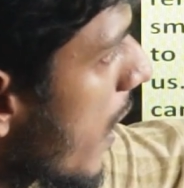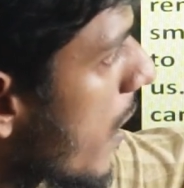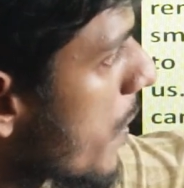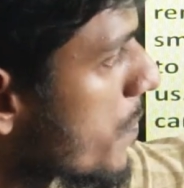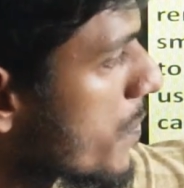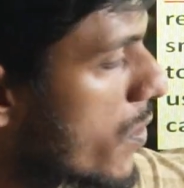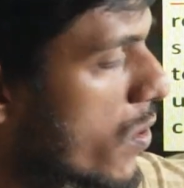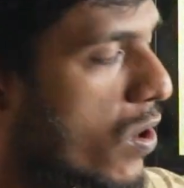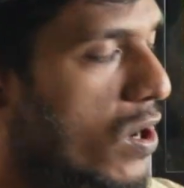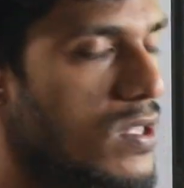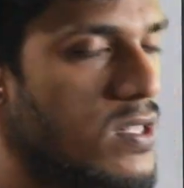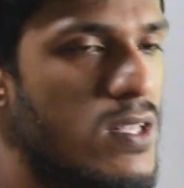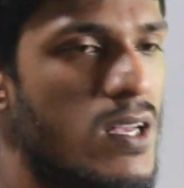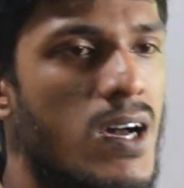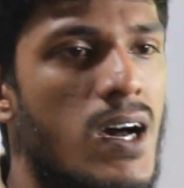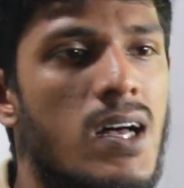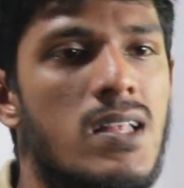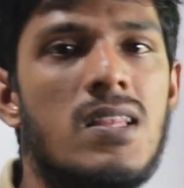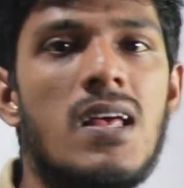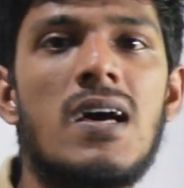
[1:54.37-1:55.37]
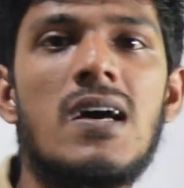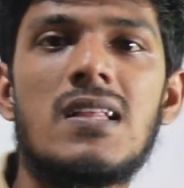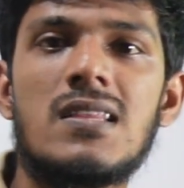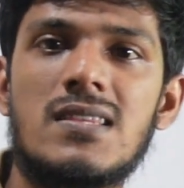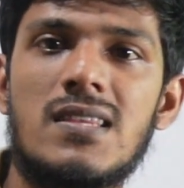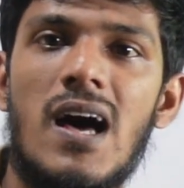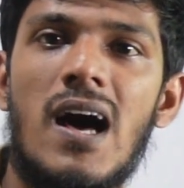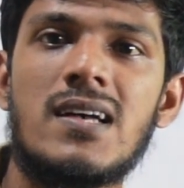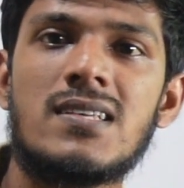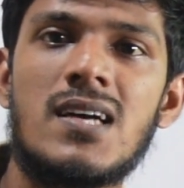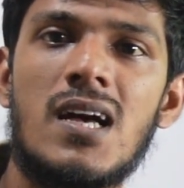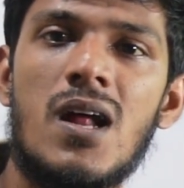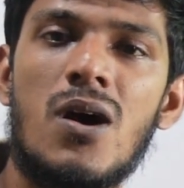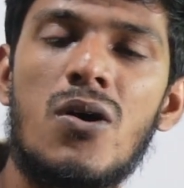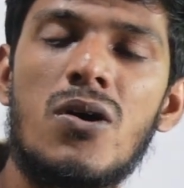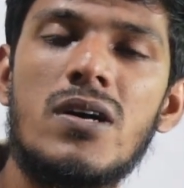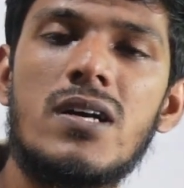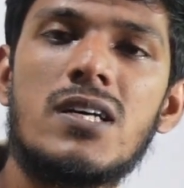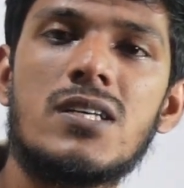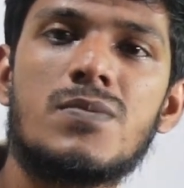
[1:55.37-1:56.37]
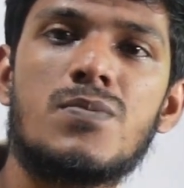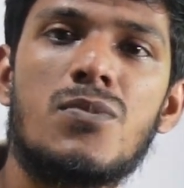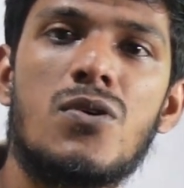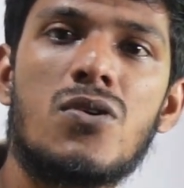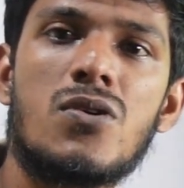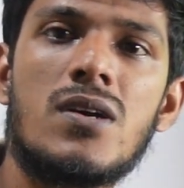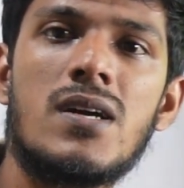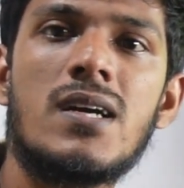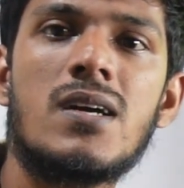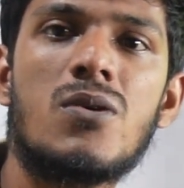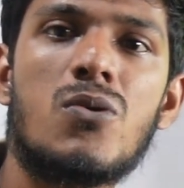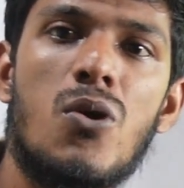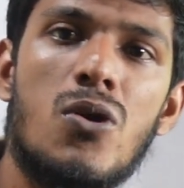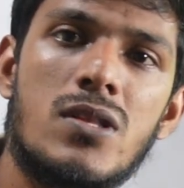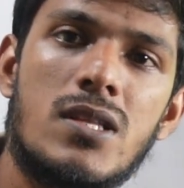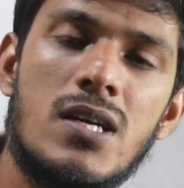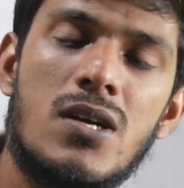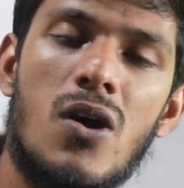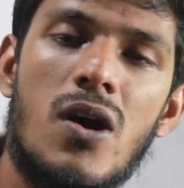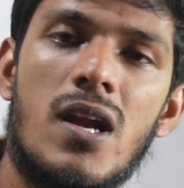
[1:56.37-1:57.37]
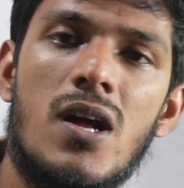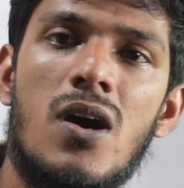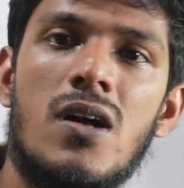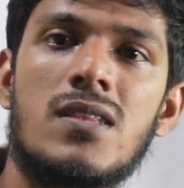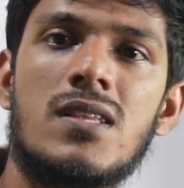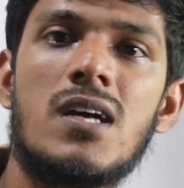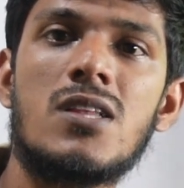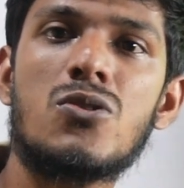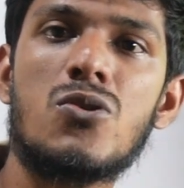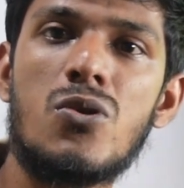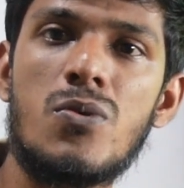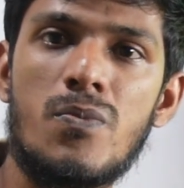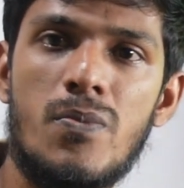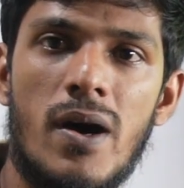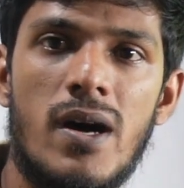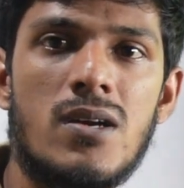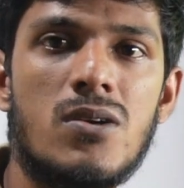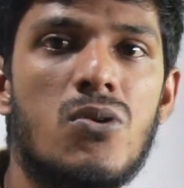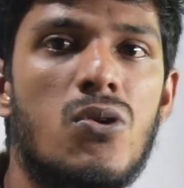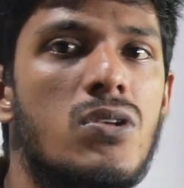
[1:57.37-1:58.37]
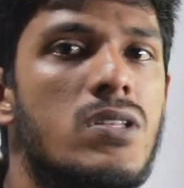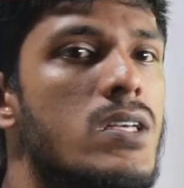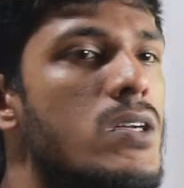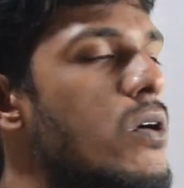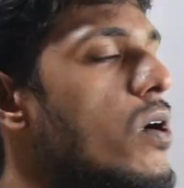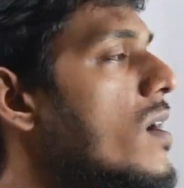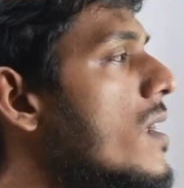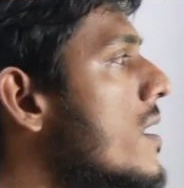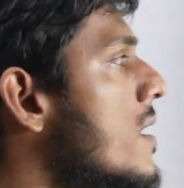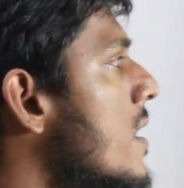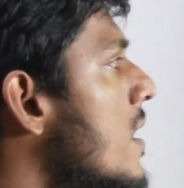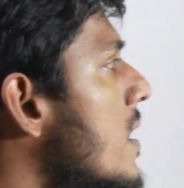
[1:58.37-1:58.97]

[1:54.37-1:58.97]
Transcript: হার্ম অর্থাৎ তাছাড়াও স্মোকিং ক্ষতি করে অর্থাৎ ধূমপান ক্ষতি করে